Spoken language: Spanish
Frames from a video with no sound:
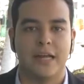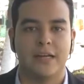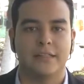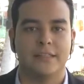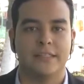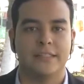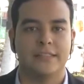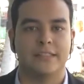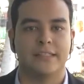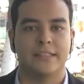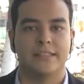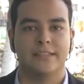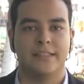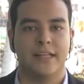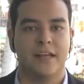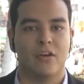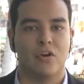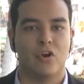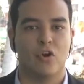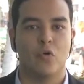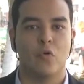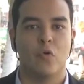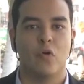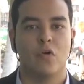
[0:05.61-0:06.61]
tardes. Este
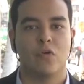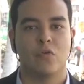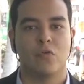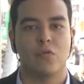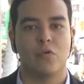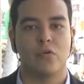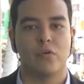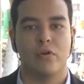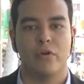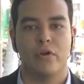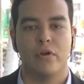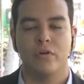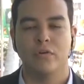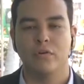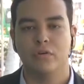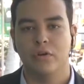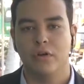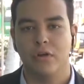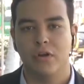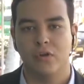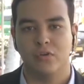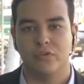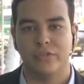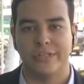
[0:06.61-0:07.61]
robo ocurrió en
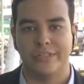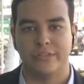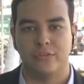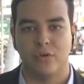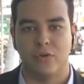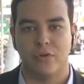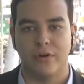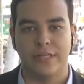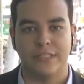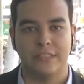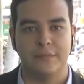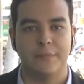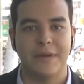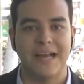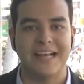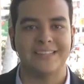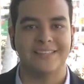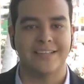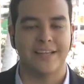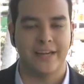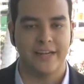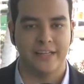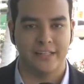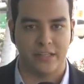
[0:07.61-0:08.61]
uno de los sectores
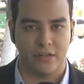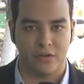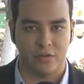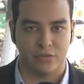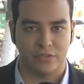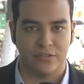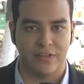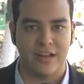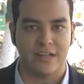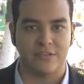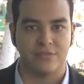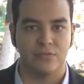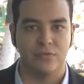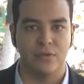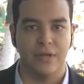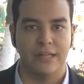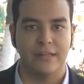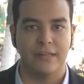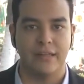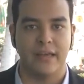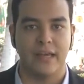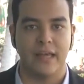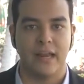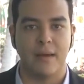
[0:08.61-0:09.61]
más críticos de la
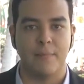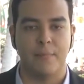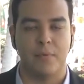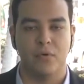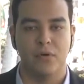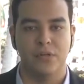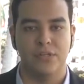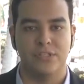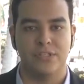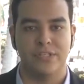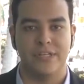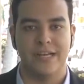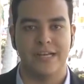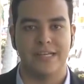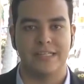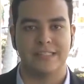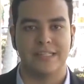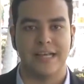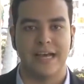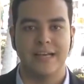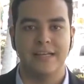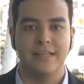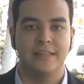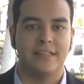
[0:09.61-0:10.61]
ciudad y que la policía
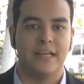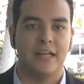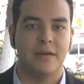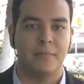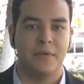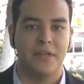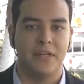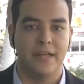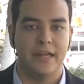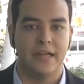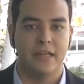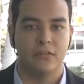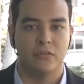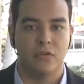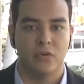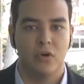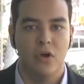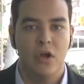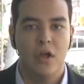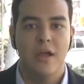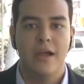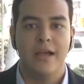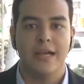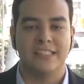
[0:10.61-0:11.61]
está interviniendo.
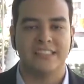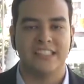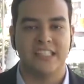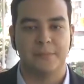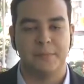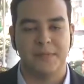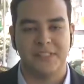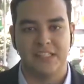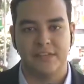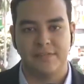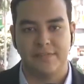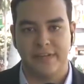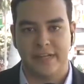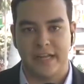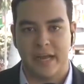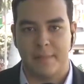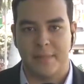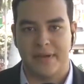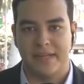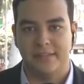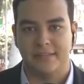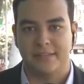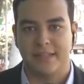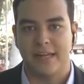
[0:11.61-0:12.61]
Es
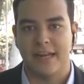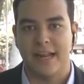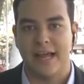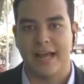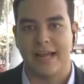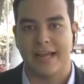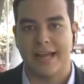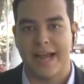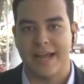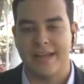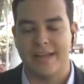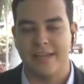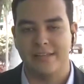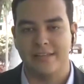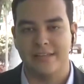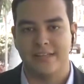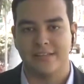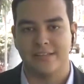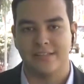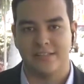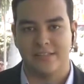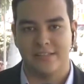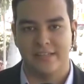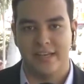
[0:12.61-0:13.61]
específicamente la calle
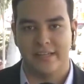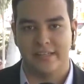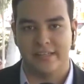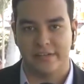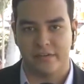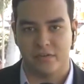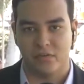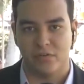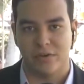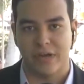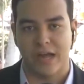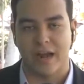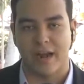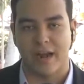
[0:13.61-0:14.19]
17 con